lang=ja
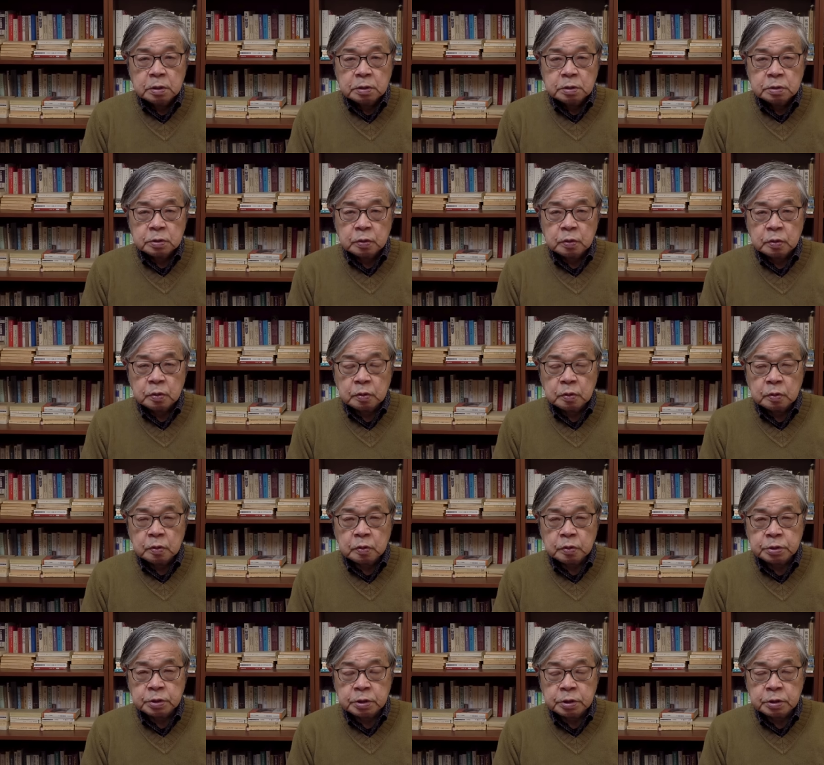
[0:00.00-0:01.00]
その
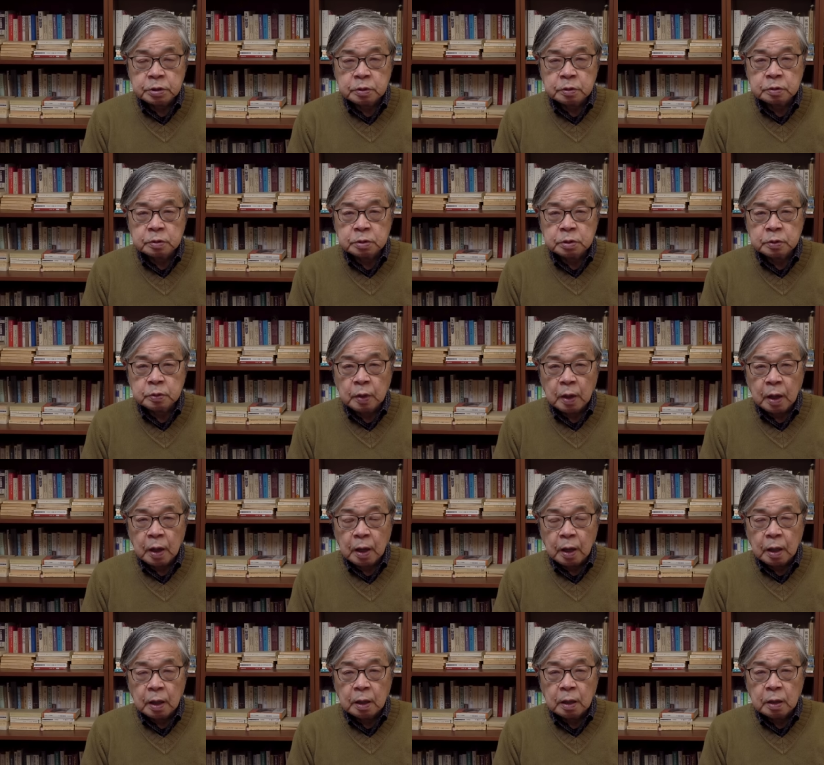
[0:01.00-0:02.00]
更新記録に
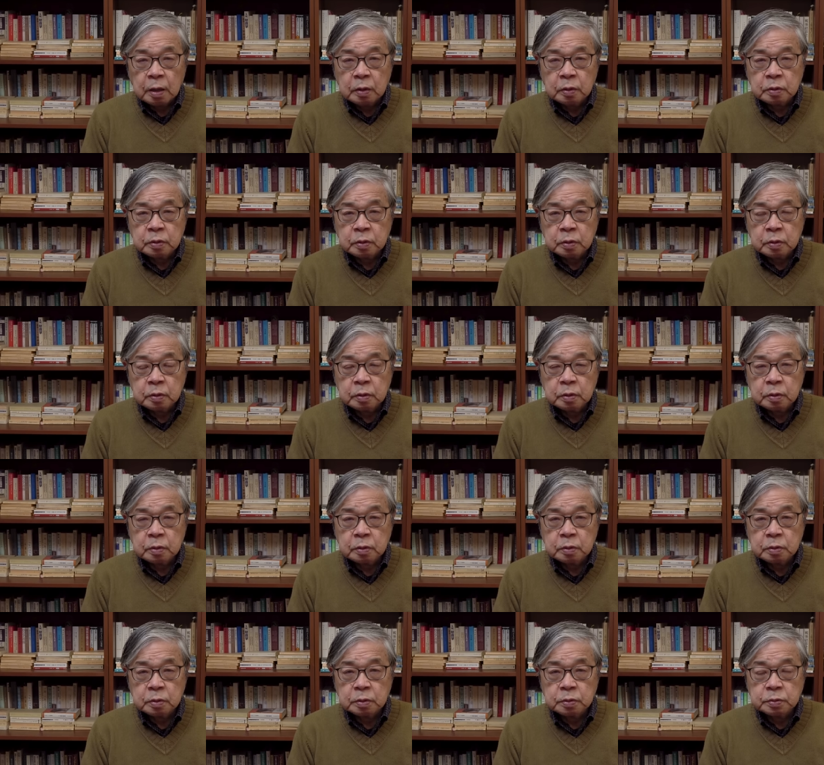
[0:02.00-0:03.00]
は、こ
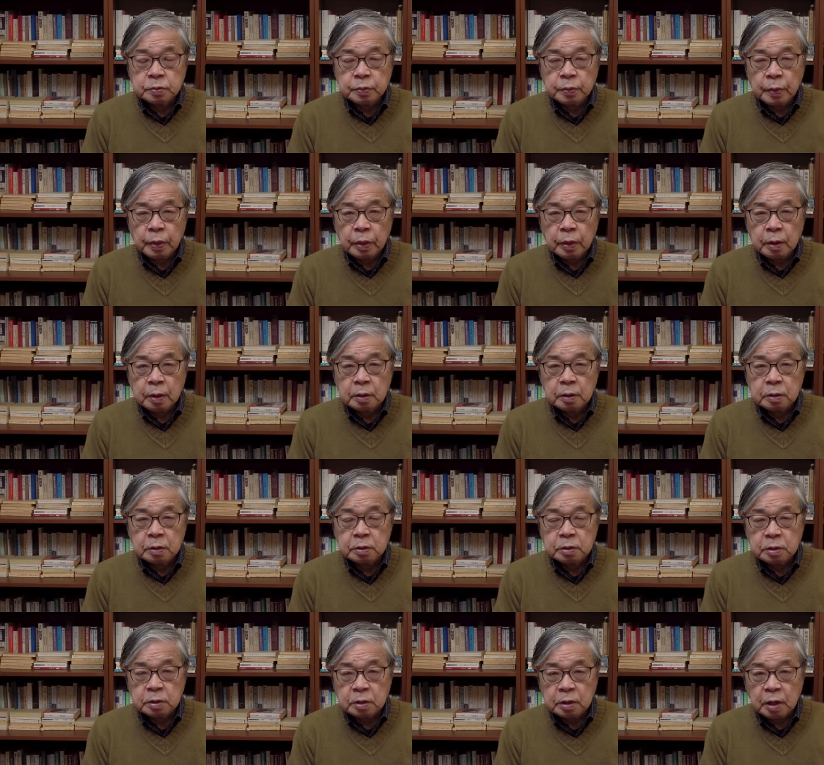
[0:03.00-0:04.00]
の
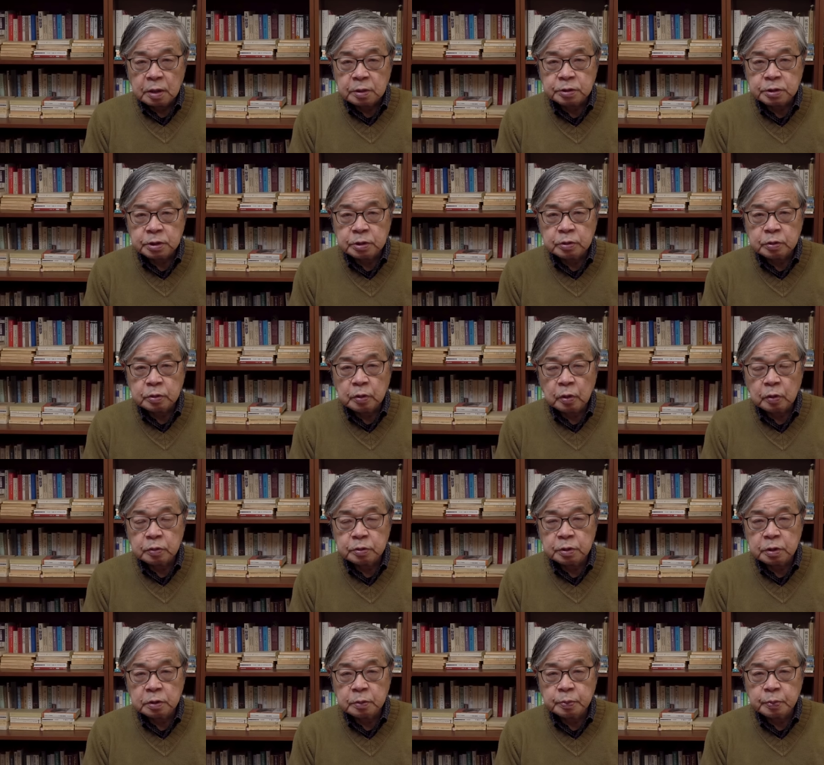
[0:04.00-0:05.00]
タクシーという
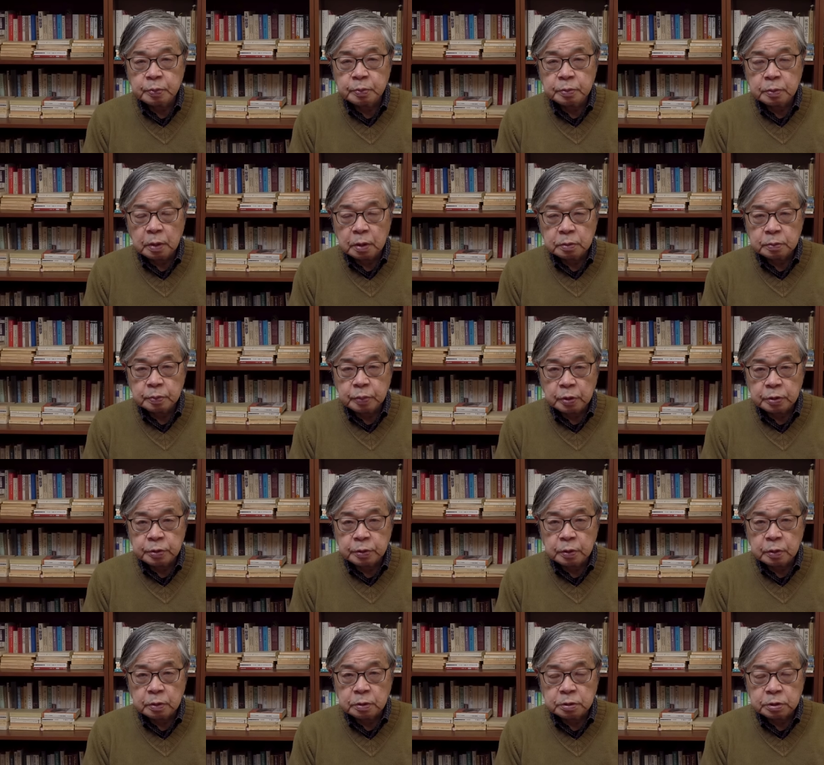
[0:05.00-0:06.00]
ホールディング
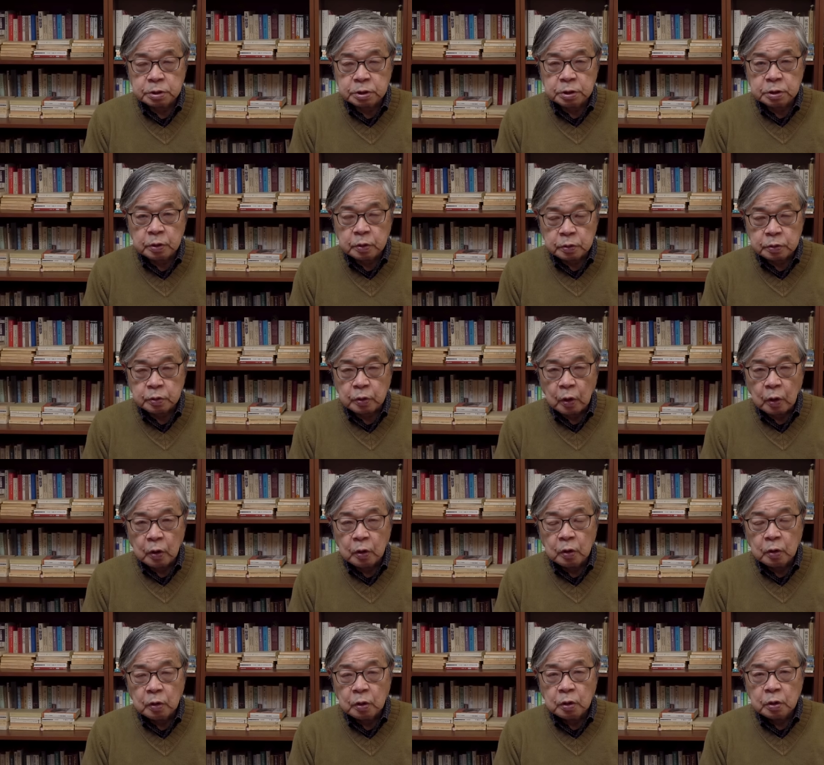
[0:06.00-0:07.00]
ポイント C5 と
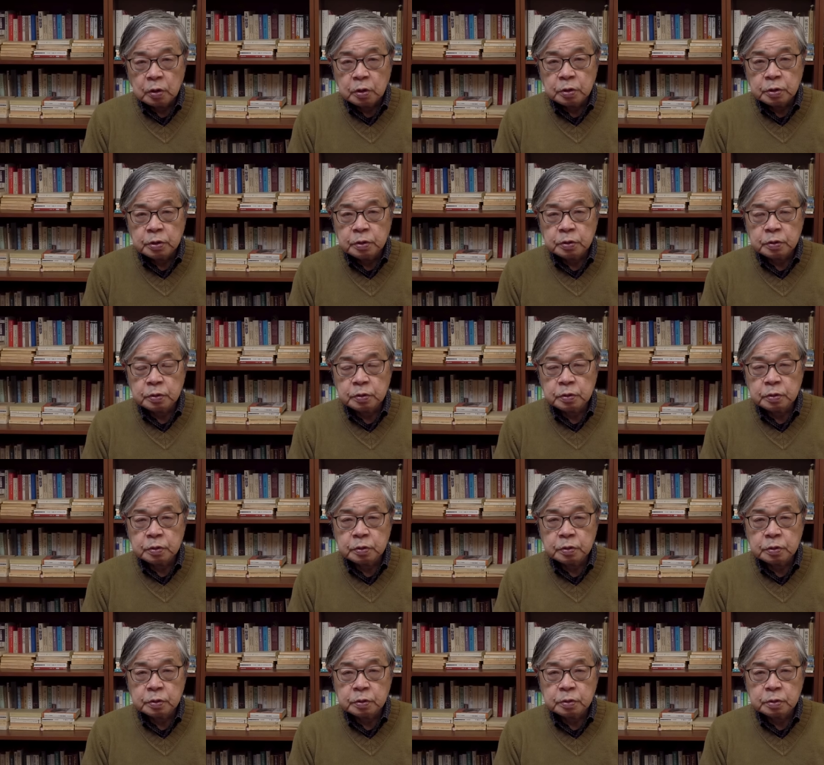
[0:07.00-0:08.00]
い
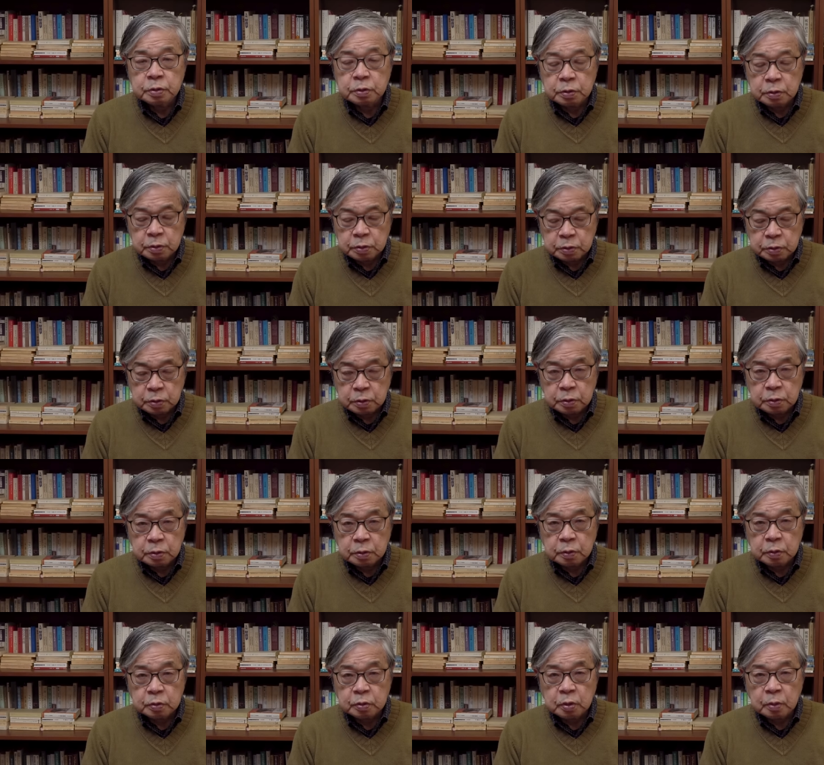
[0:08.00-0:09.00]
う
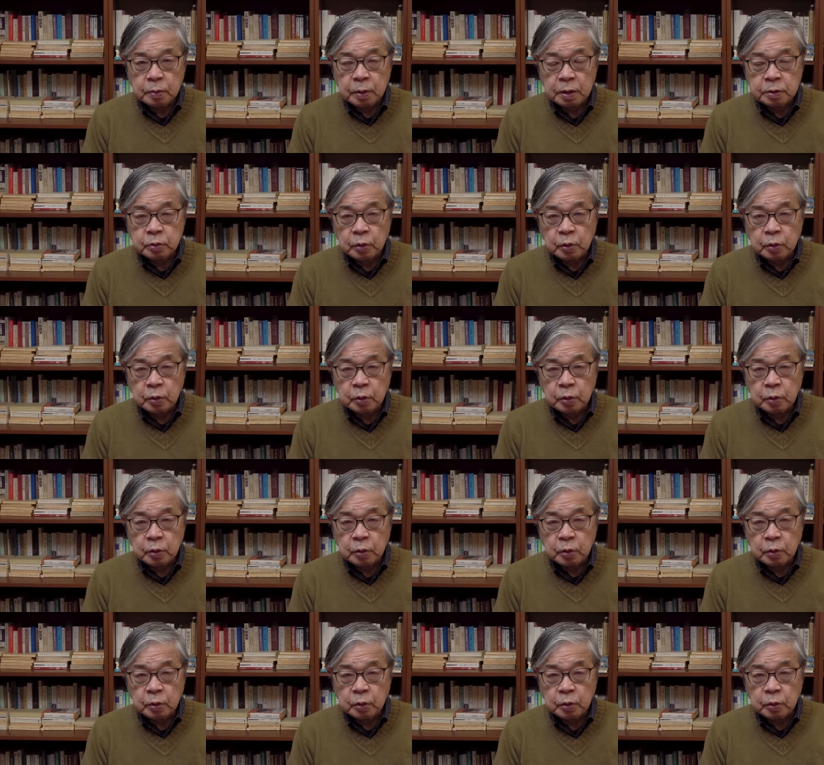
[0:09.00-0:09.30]
言葉